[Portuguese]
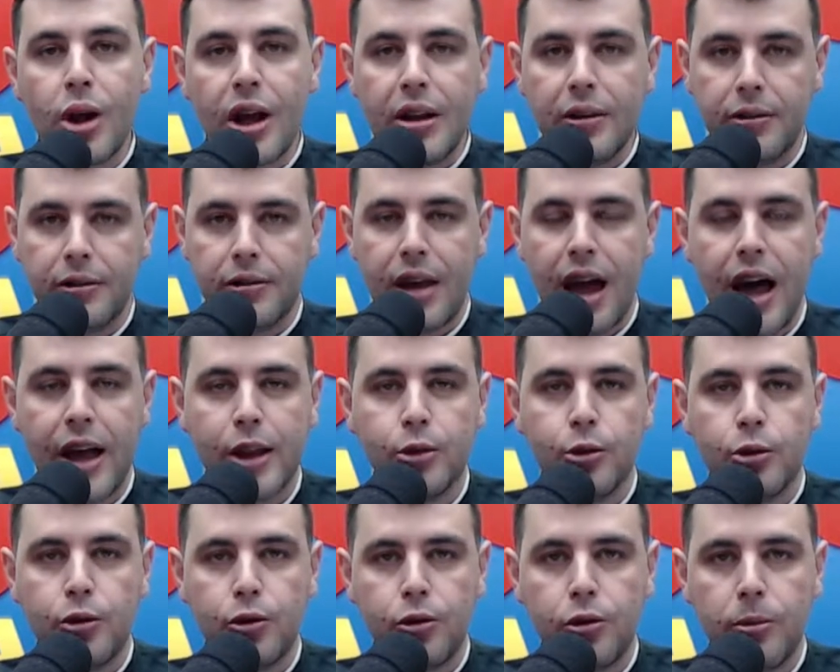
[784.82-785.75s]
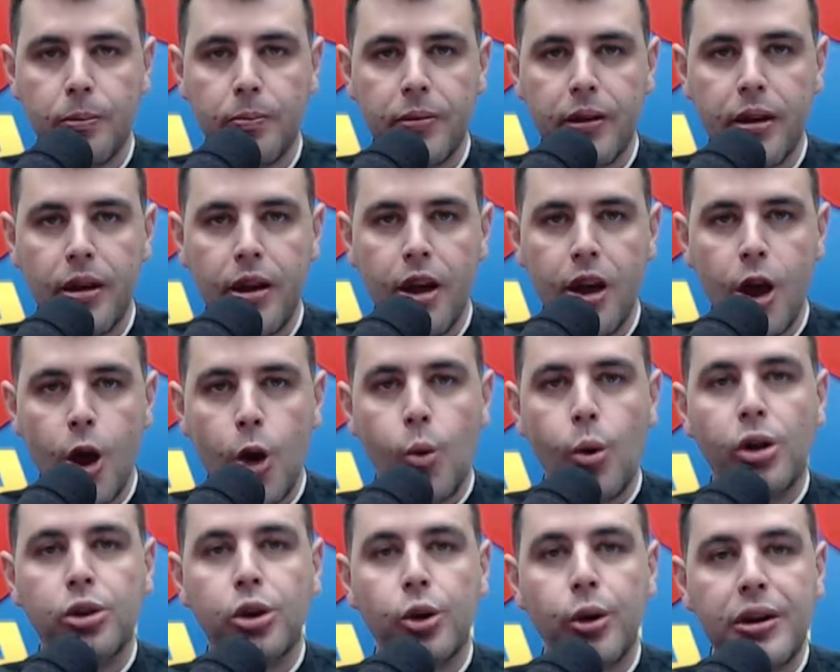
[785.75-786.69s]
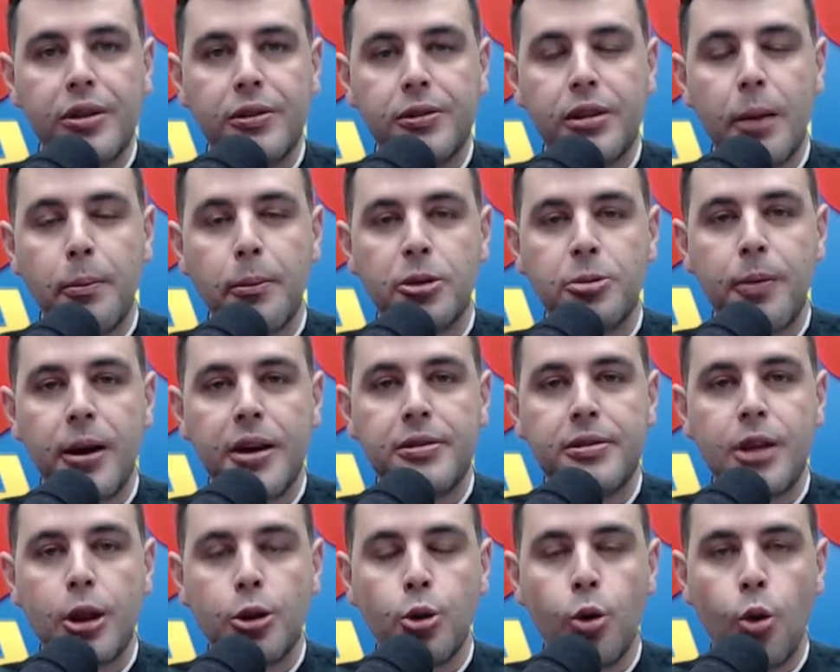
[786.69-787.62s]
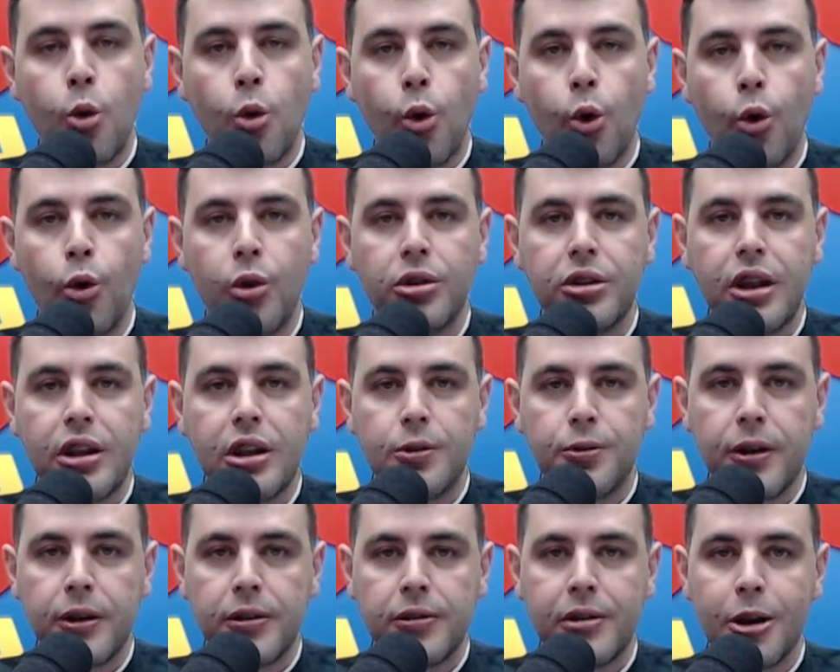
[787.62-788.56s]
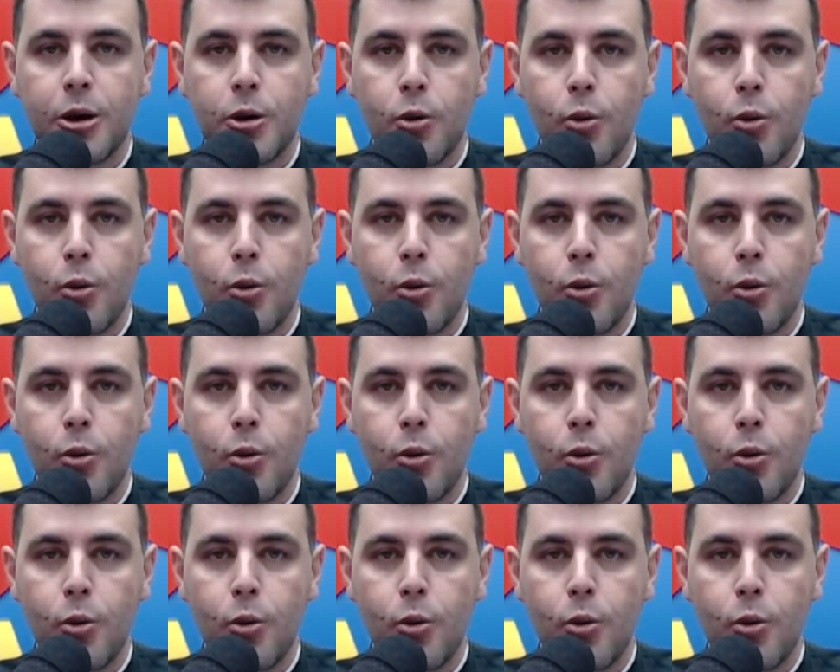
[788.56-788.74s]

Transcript: cansados, quando não estamos mais dando conta de fazer